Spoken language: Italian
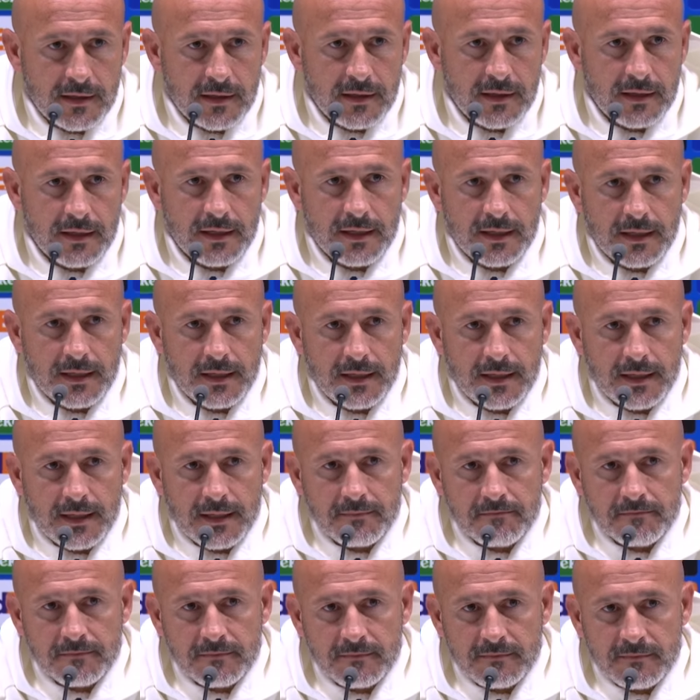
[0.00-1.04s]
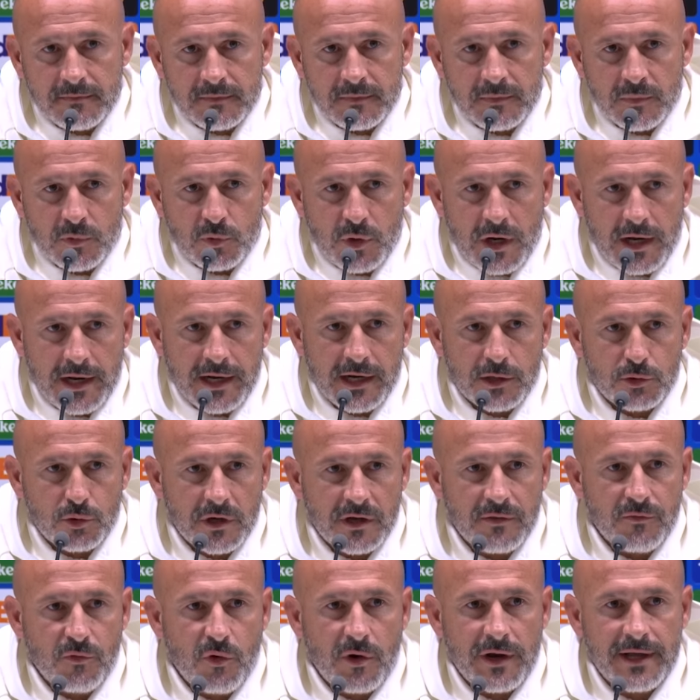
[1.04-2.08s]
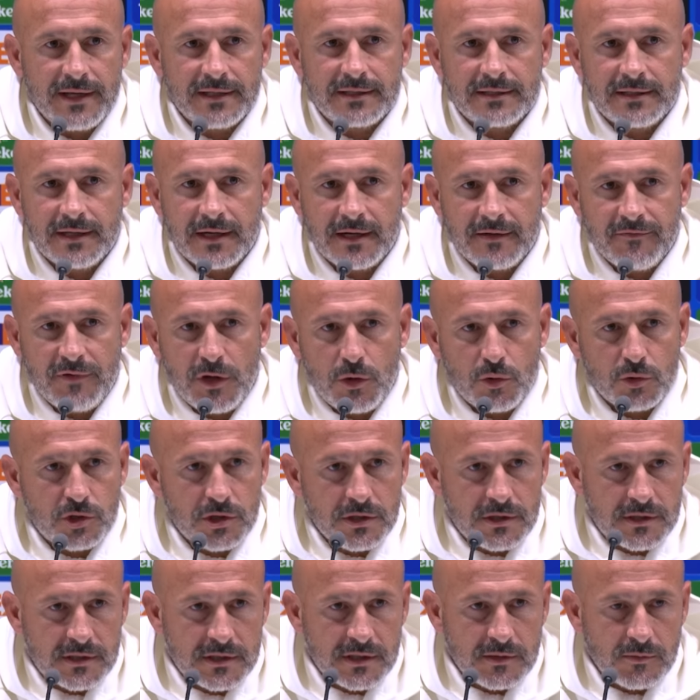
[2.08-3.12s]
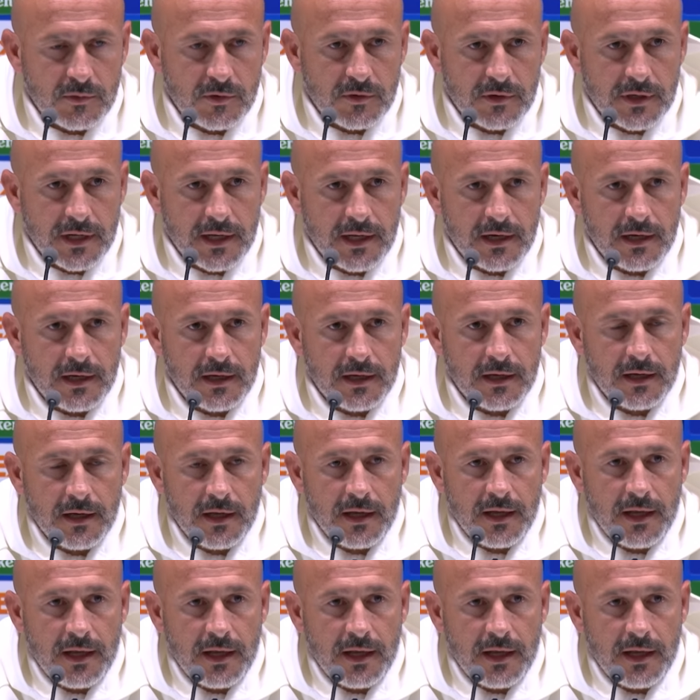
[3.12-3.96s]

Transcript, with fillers: eh, un allenatore vuole essere velocissimo nel